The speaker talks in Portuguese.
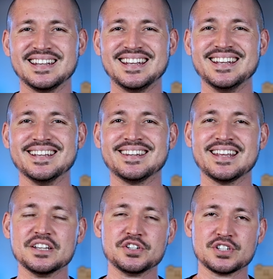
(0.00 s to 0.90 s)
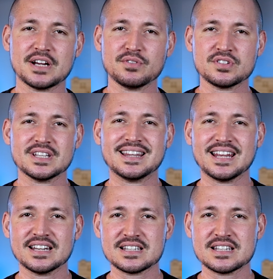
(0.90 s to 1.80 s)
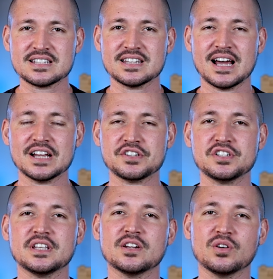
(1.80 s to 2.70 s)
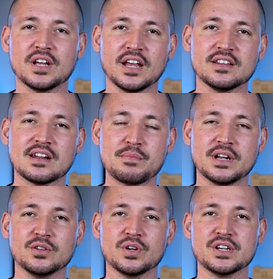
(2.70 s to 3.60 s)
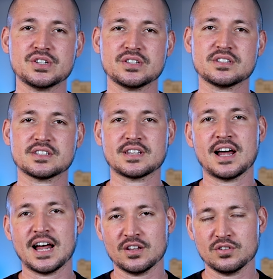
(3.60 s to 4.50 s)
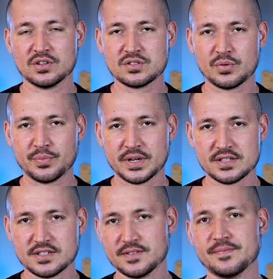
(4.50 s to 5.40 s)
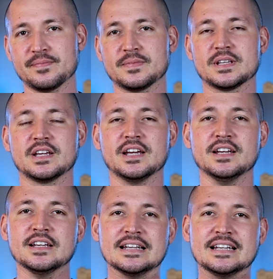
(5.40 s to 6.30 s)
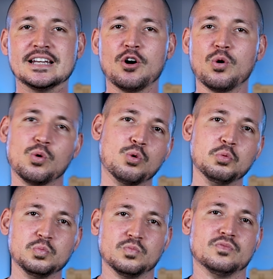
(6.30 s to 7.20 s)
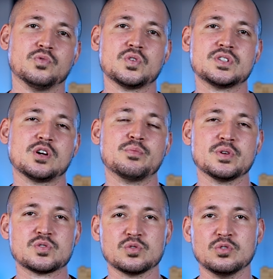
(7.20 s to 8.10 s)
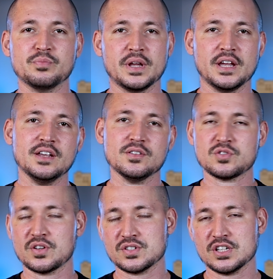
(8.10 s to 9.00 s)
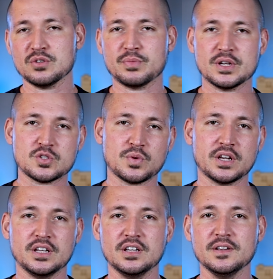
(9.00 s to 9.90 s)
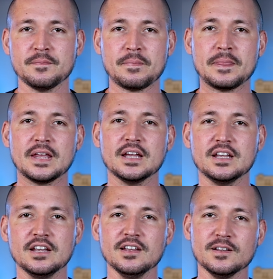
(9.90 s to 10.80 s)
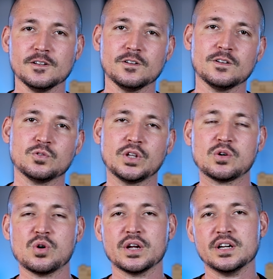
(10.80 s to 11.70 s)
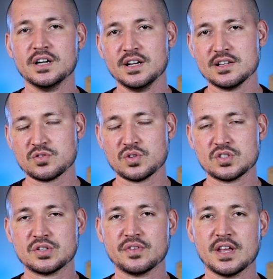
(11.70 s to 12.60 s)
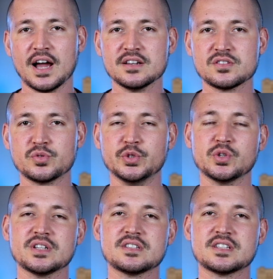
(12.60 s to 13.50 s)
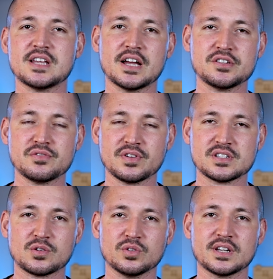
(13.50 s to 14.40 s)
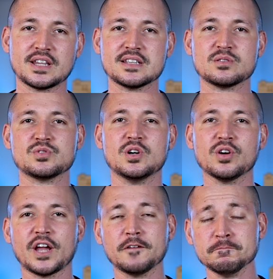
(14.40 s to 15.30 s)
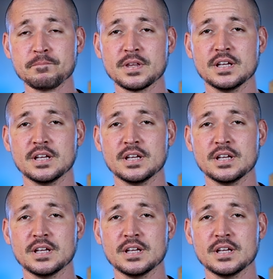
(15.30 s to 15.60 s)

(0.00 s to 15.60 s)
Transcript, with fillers: E desde já você tem a necessidade de ter alguém trabalhando registrado na sua empresa. Né? Ou você começou o MEI sozinho mesmo ali e no decorrer das suas atividades, surgiu a necessidade de fazer a contratação de alguém.